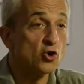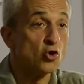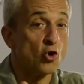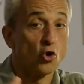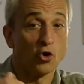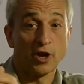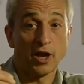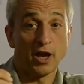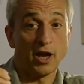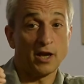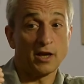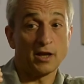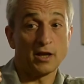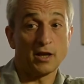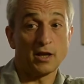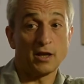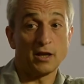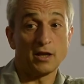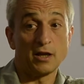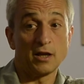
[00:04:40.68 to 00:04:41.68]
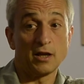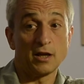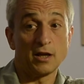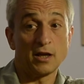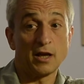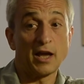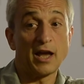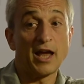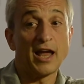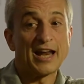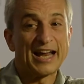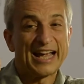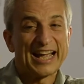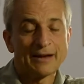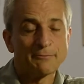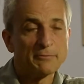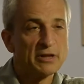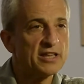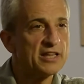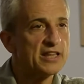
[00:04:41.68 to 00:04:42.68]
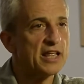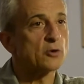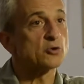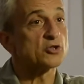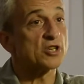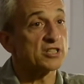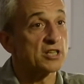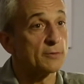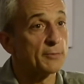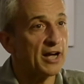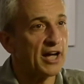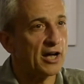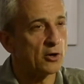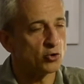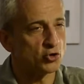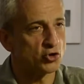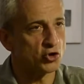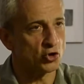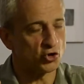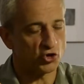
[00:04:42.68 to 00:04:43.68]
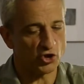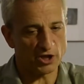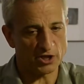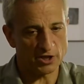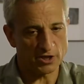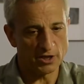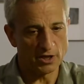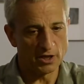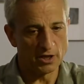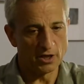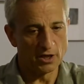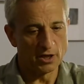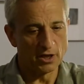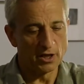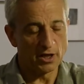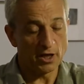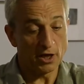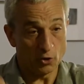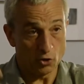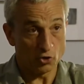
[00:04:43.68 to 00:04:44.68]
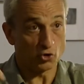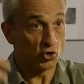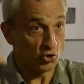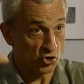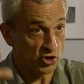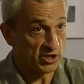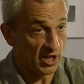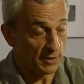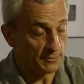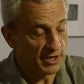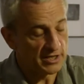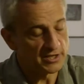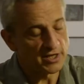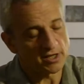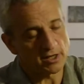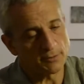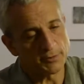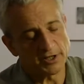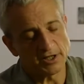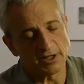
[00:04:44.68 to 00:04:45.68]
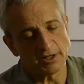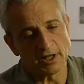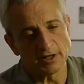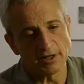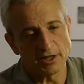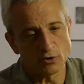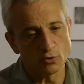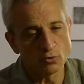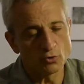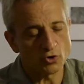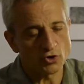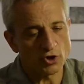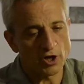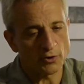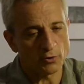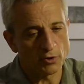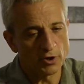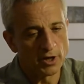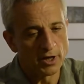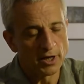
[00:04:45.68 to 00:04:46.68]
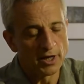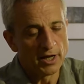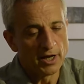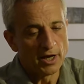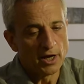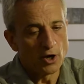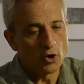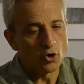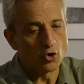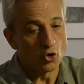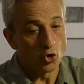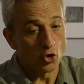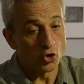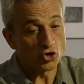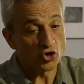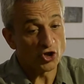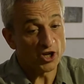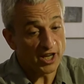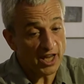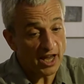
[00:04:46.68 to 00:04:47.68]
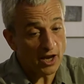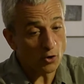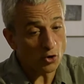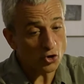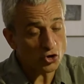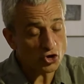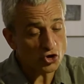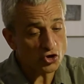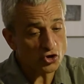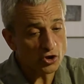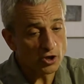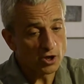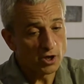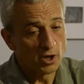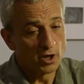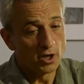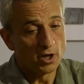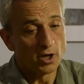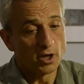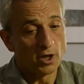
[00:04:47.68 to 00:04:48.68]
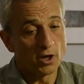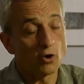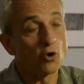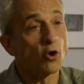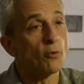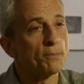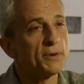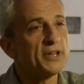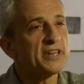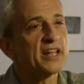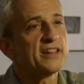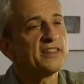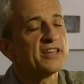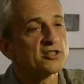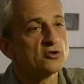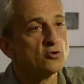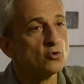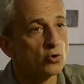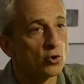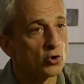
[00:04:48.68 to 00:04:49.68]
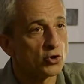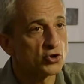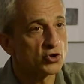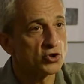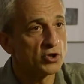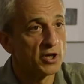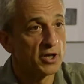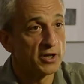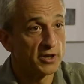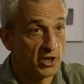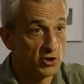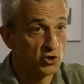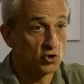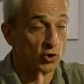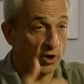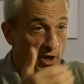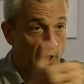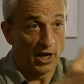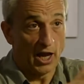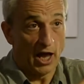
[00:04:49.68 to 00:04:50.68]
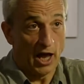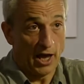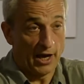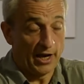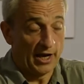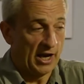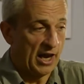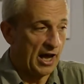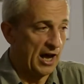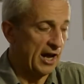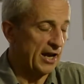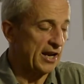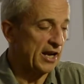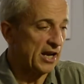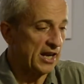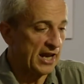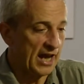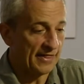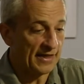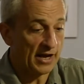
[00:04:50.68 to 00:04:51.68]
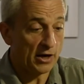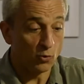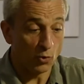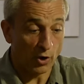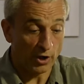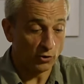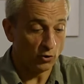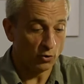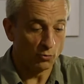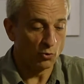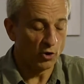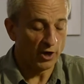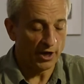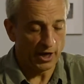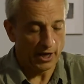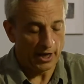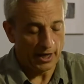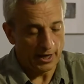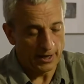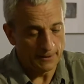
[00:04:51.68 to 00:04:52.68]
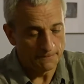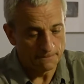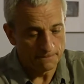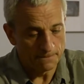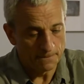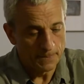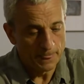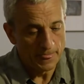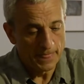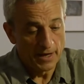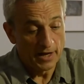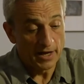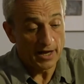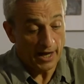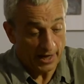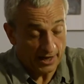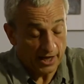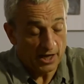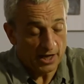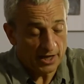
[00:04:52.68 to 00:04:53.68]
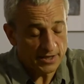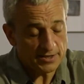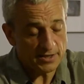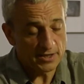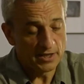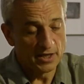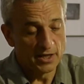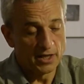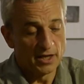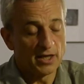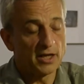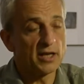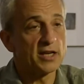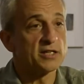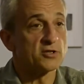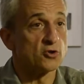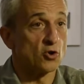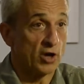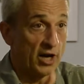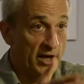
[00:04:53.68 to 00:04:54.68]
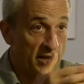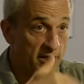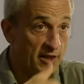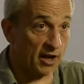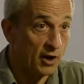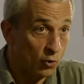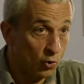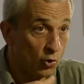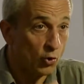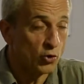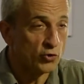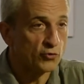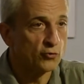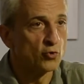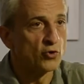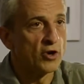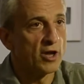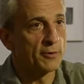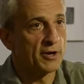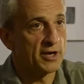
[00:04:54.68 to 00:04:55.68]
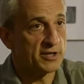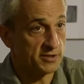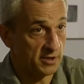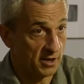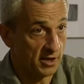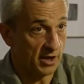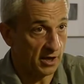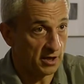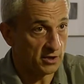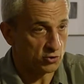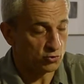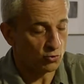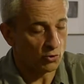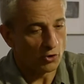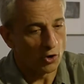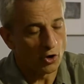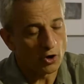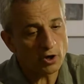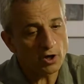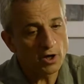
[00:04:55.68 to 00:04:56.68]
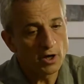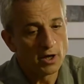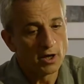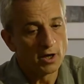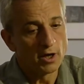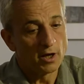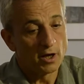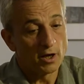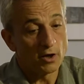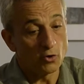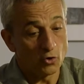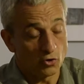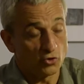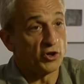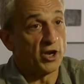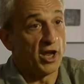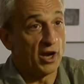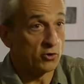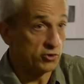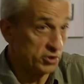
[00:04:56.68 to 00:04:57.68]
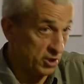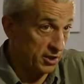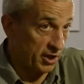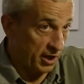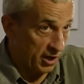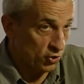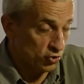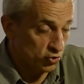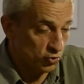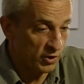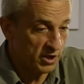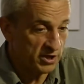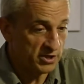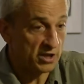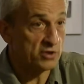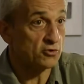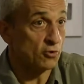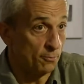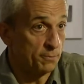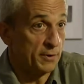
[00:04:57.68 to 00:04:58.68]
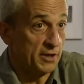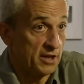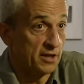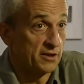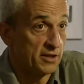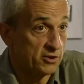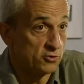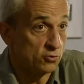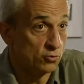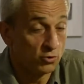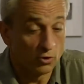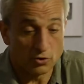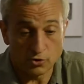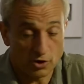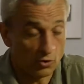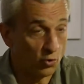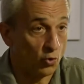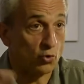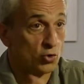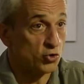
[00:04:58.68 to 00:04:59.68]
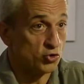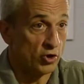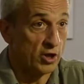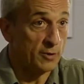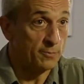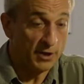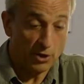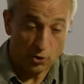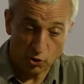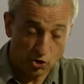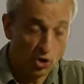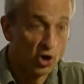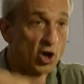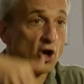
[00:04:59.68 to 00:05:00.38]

lo que en gran medida nos asemeja a los dioses. Y los dioses también se representan desnudos, claro. Los griegos compiten desnudos. De hecho, en la, en la Iliada, cuando muere mm, Aquiles y se organizan juegos fúnebres en su honor, los griegos, entre ellos Ulises, compiten desnudos. En los Juegos Olímpicos